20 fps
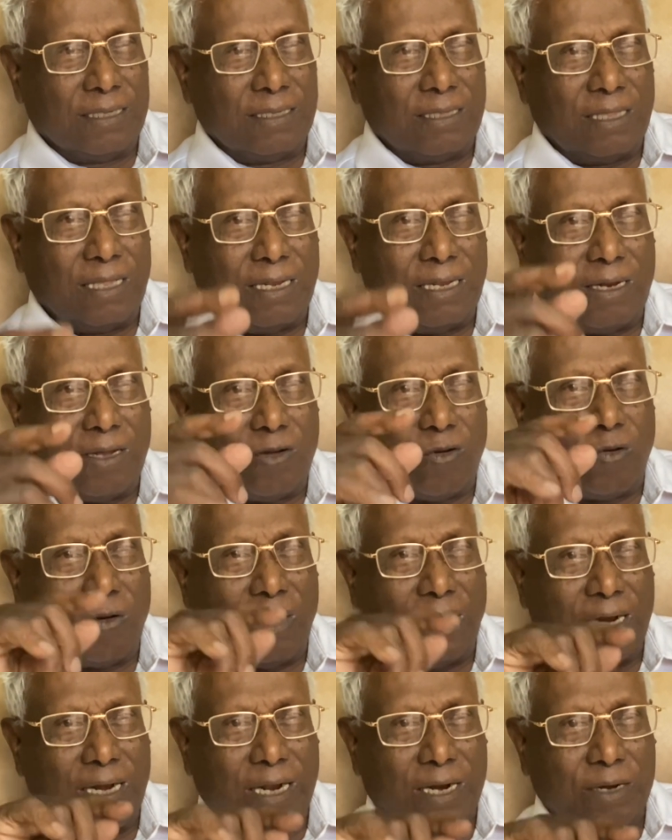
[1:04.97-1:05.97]

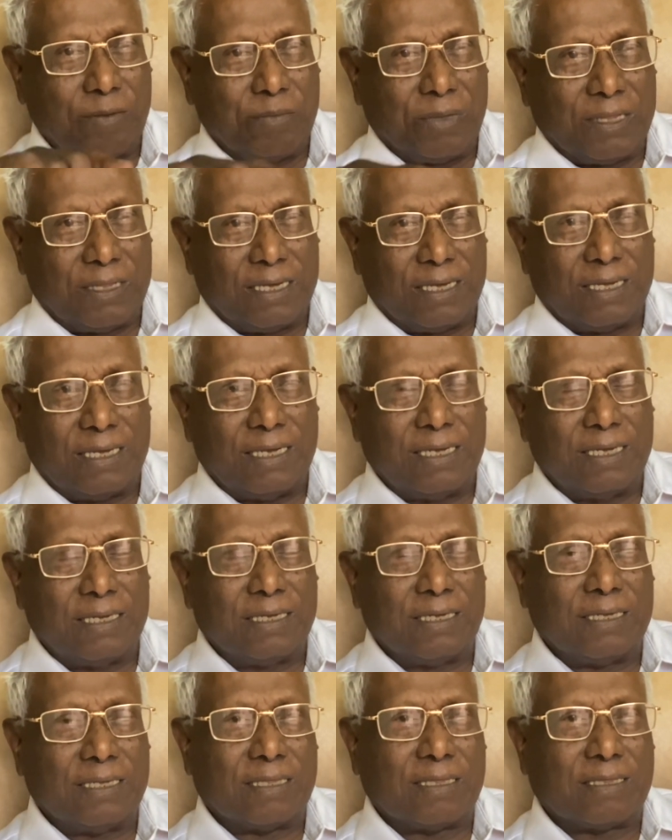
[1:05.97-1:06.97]
திருக்குறள் என்பது
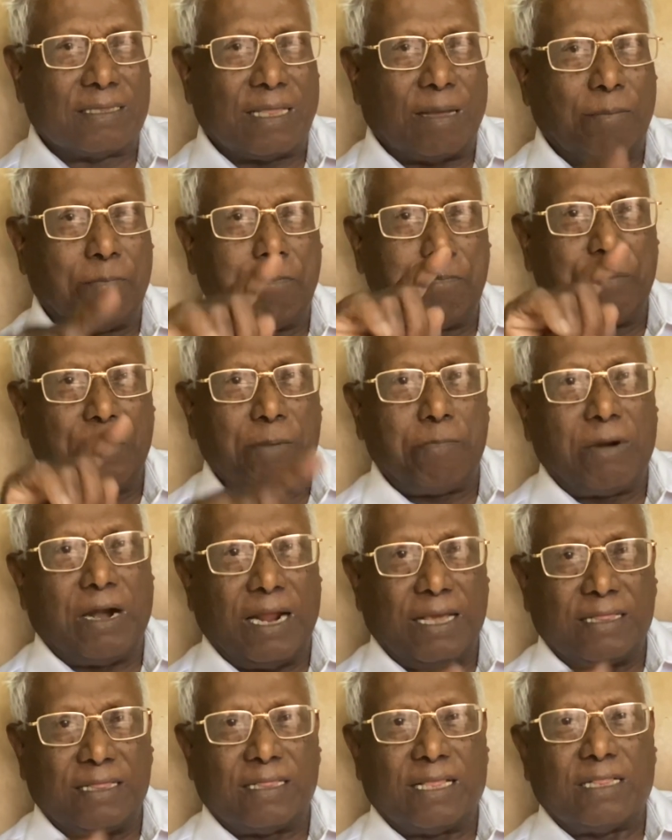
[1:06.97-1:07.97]
தப்பி
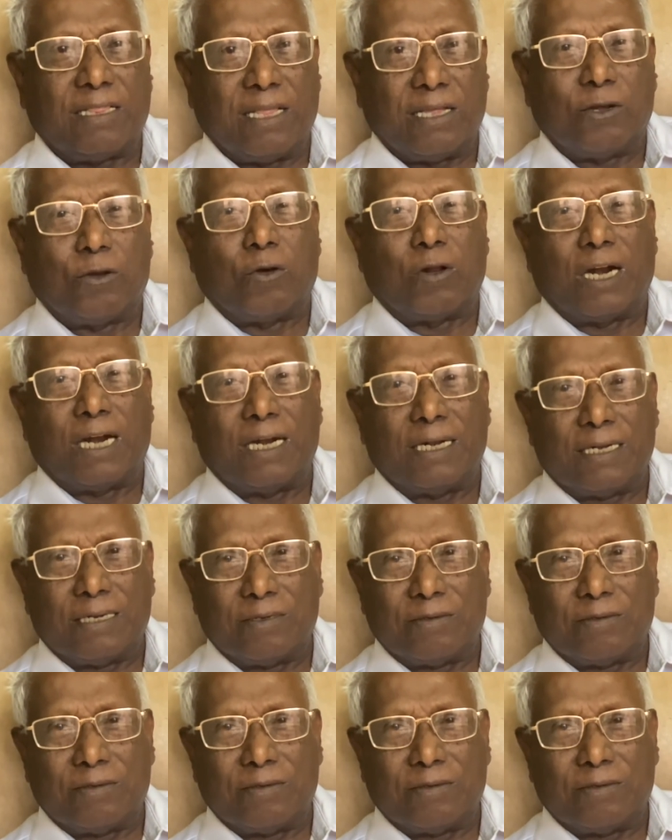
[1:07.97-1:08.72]
பிழைத்த திருக்குறள்